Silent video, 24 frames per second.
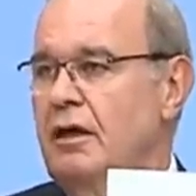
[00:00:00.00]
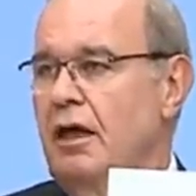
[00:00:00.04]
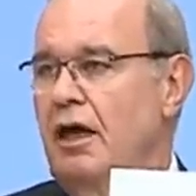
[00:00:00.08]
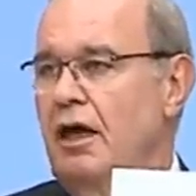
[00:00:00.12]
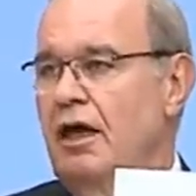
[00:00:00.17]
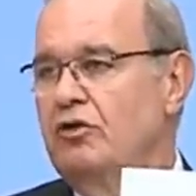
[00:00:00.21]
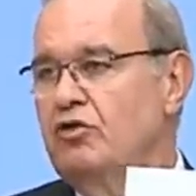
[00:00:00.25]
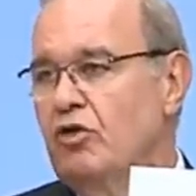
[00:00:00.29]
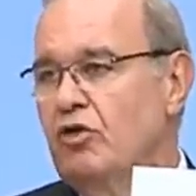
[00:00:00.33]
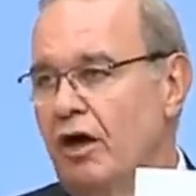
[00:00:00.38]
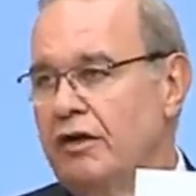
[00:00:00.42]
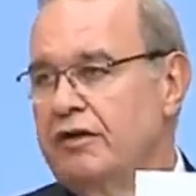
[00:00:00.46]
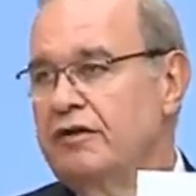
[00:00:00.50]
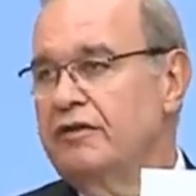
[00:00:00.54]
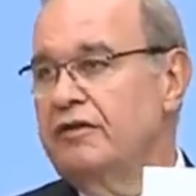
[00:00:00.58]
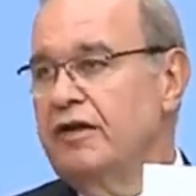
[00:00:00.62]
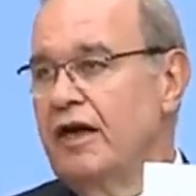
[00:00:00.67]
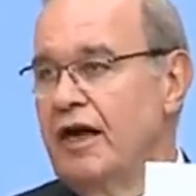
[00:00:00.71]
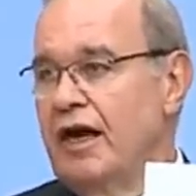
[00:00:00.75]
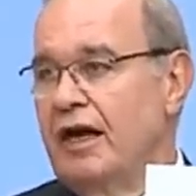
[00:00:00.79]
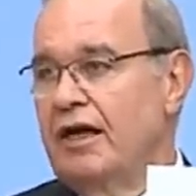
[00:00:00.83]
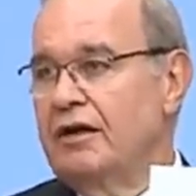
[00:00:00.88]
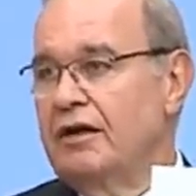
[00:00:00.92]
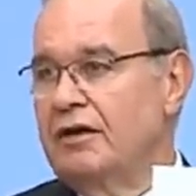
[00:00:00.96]
Erdoğan'ın
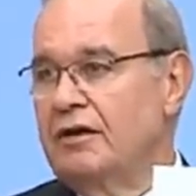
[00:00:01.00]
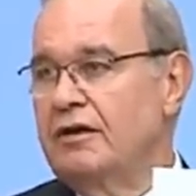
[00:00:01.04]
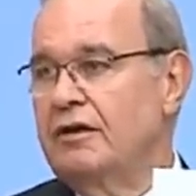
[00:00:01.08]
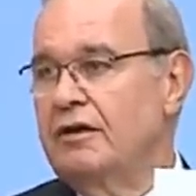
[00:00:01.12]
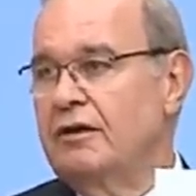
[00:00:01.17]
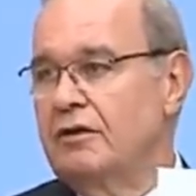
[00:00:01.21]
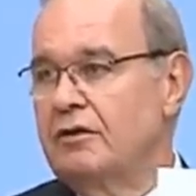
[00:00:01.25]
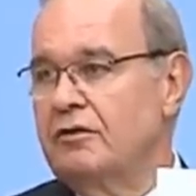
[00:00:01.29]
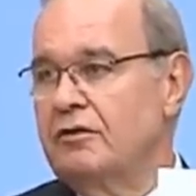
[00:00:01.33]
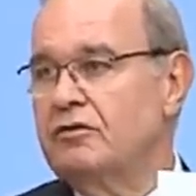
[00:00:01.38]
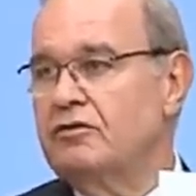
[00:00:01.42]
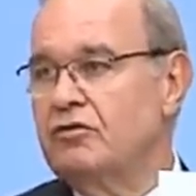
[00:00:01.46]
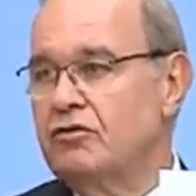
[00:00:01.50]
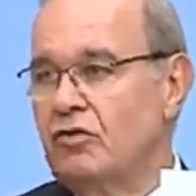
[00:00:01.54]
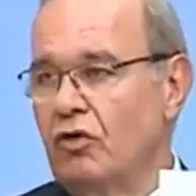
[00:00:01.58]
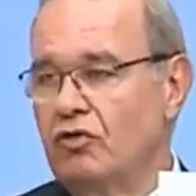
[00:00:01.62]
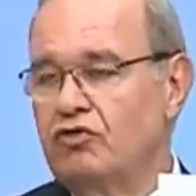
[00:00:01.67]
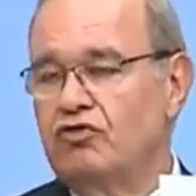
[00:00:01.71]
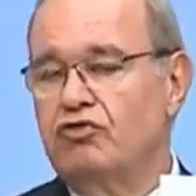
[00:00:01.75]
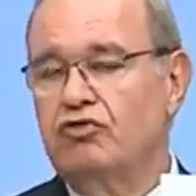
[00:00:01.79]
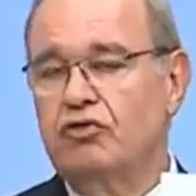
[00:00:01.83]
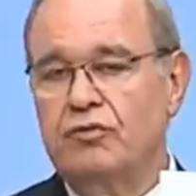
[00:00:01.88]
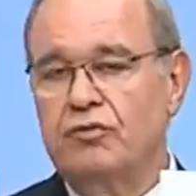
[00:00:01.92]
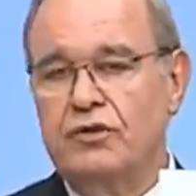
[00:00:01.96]
da
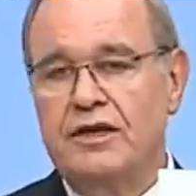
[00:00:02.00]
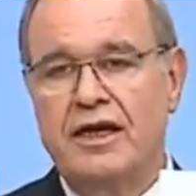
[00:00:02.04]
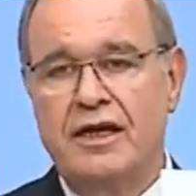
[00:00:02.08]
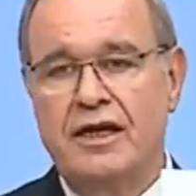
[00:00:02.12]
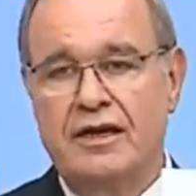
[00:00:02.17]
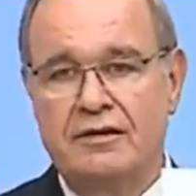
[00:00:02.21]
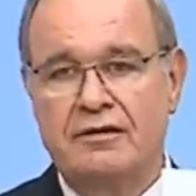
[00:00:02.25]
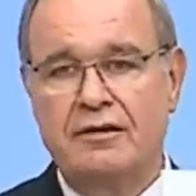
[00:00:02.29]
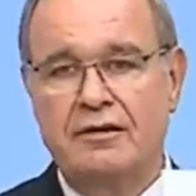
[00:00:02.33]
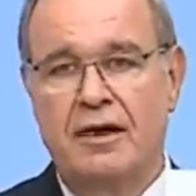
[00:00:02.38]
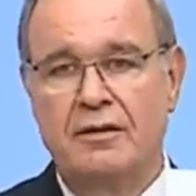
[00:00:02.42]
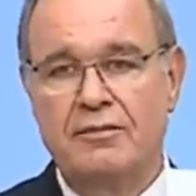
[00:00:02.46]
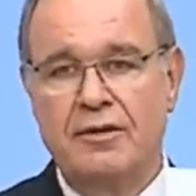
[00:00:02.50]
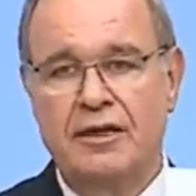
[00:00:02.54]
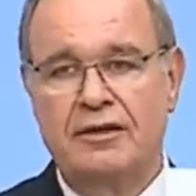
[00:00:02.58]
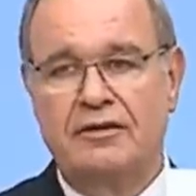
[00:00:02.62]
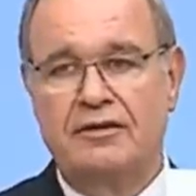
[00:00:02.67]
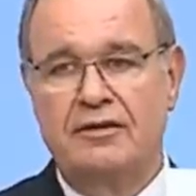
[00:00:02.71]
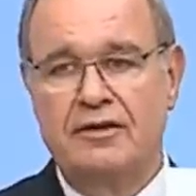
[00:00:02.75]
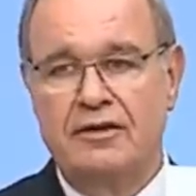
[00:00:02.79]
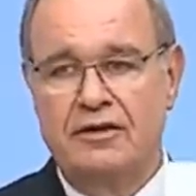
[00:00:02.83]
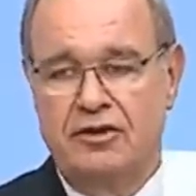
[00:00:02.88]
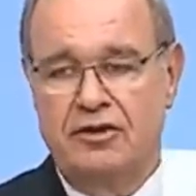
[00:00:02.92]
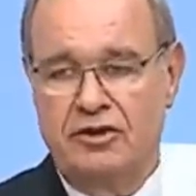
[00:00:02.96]
dostum diye hitap
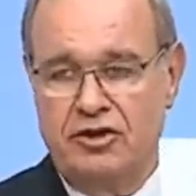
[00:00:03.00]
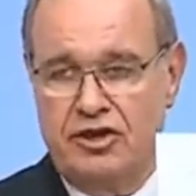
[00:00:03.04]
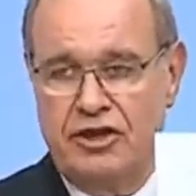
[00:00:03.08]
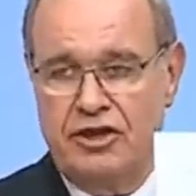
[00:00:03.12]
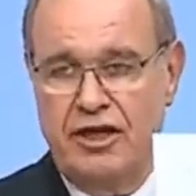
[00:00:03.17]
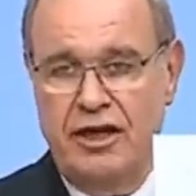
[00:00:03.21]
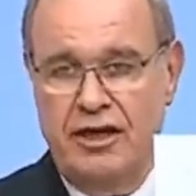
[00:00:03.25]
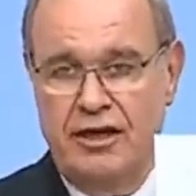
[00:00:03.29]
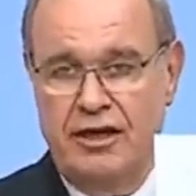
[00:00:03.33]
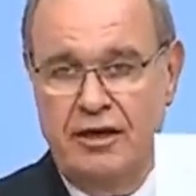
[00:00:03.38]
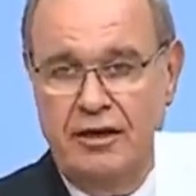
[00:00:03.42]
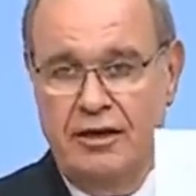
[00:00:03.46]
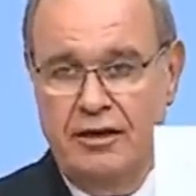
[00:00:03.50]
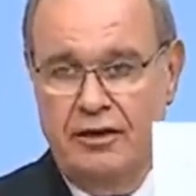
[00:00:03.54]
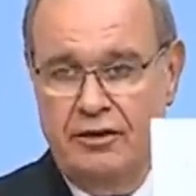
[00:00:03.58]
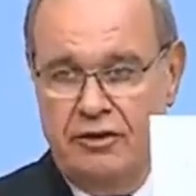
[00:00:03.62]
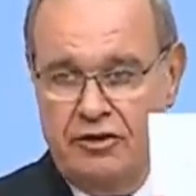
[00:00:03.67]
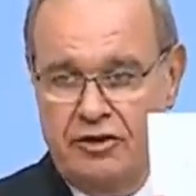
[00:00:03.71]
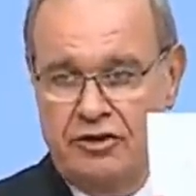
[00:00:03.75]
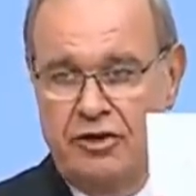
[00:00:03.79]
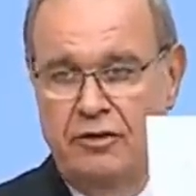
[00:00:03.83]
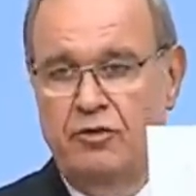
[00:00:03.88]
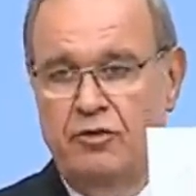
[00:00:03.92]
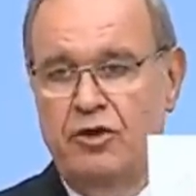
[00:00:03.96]
ettiği kişi
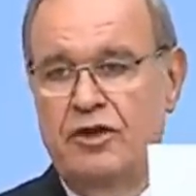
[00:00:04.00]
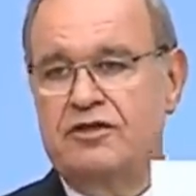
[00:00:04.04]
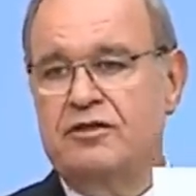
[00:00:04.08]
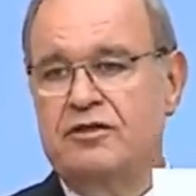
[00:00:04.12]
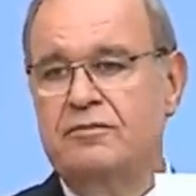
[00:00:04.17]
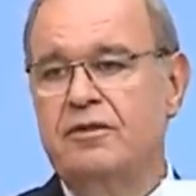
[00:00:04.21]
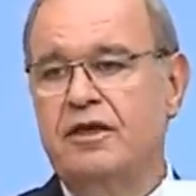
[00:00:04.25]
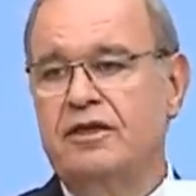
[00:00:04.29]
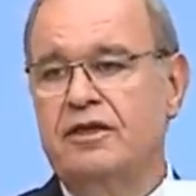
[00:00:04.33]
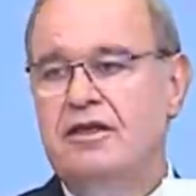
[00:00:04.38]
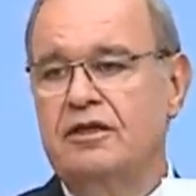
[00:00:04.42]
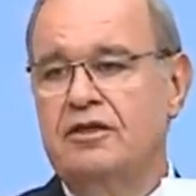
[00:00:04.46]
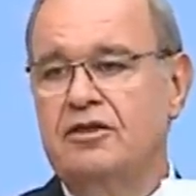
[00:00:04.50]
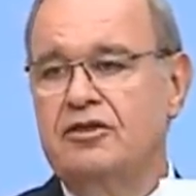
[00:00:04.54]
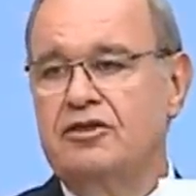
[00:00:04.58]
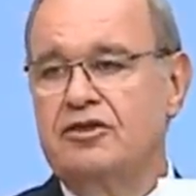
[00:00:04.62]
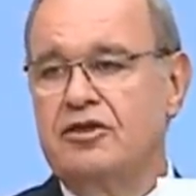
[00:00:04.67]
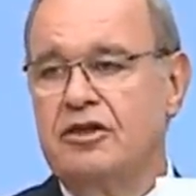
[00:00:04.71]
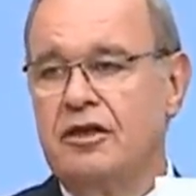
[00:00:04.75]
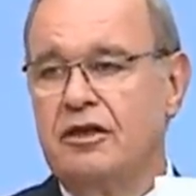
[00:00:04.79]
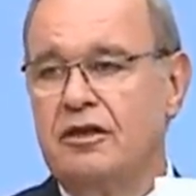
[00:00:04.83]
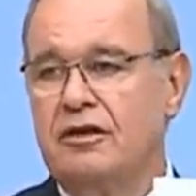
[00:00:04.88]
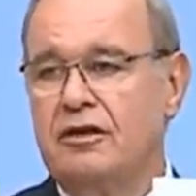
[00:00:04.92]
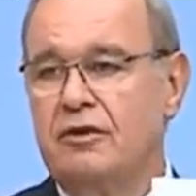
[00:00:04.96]
işte bu resimdeki
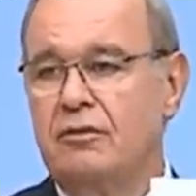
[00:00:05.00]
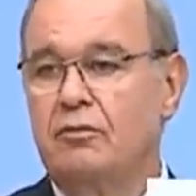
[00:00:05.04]
kişi.